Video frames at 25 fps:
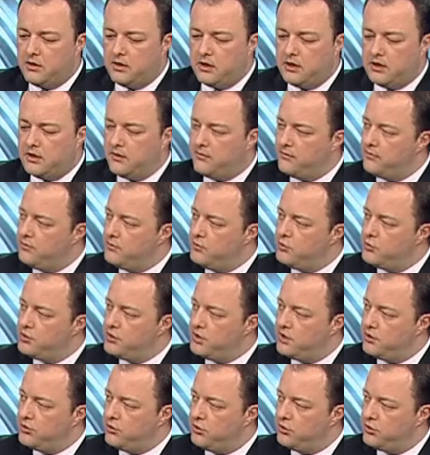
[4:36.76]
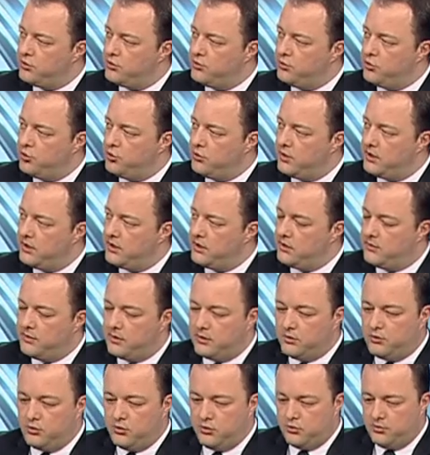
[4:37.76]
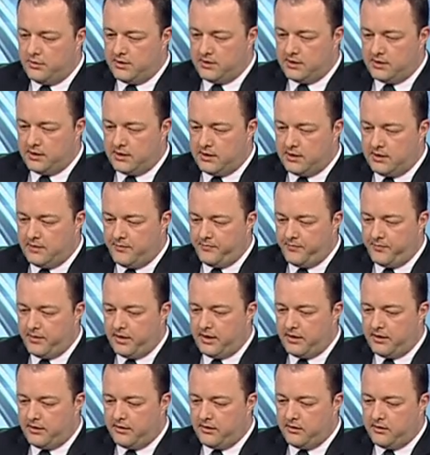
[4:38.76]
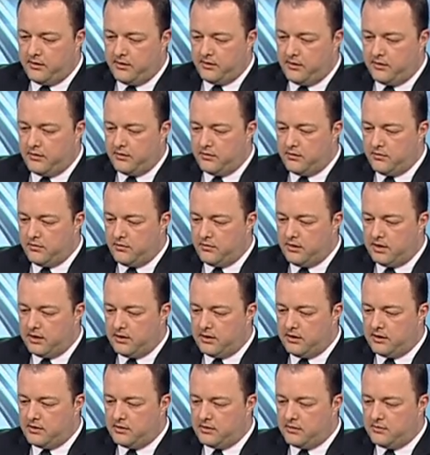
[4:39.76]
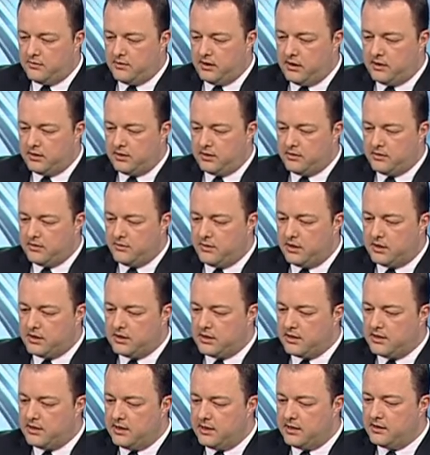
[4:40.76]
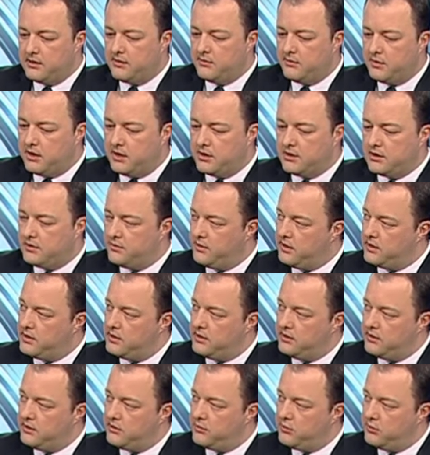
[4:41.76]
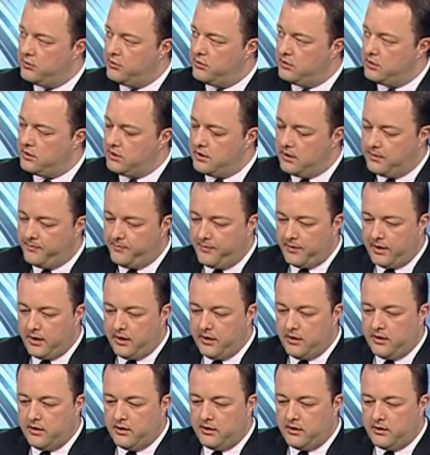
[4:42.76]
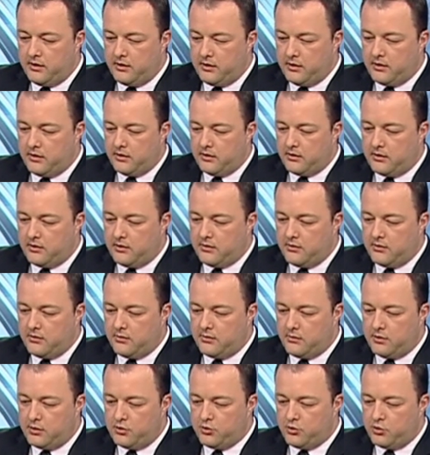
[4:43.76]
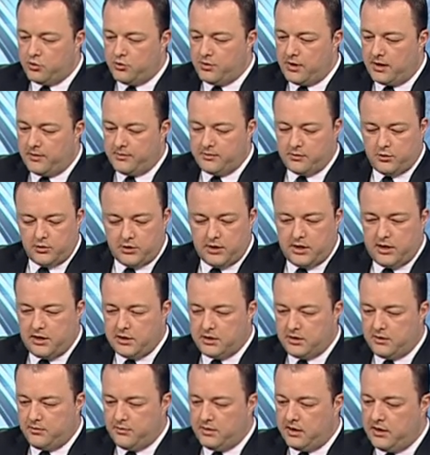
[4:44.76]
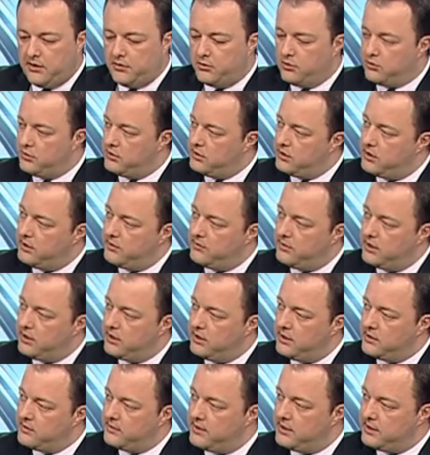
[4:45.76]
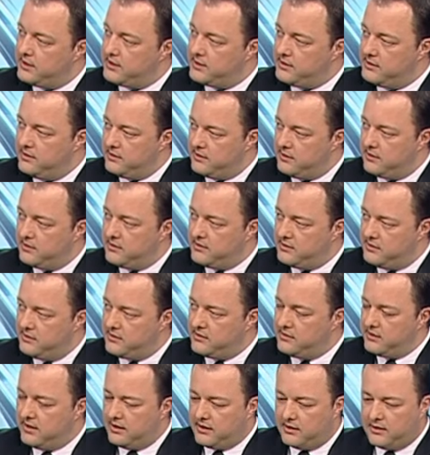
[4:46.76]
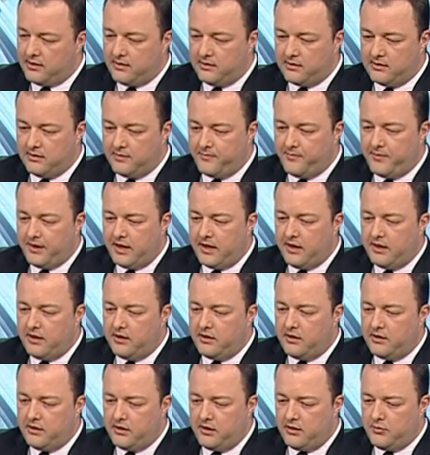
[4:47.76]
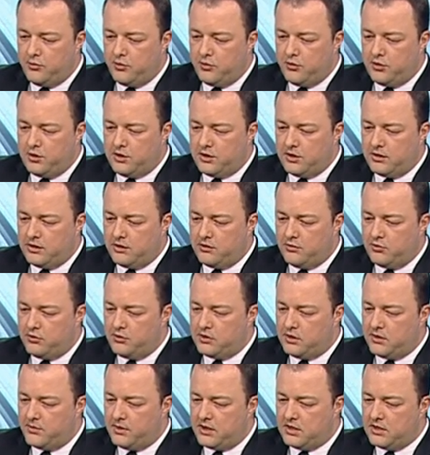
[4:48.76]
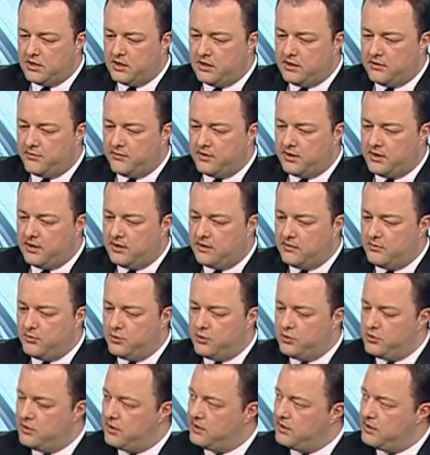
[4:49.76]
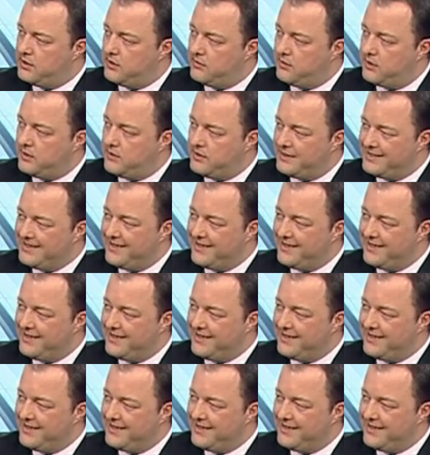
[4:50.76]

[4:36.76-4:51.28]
hedef %4 büyümedi ama dün mesela e, Merkez Bankası Başkanı Erdem Başçı Bakanlar Kurulu'nda Evet. Ee, bir sunum yaptı. Ona ilişkin bilgi notu da Merkez Bankası'nın internet sitesinde yer aldı. Evet. 2003 yılının %5 hedefine yakın bir düzeyde tamamlayacağız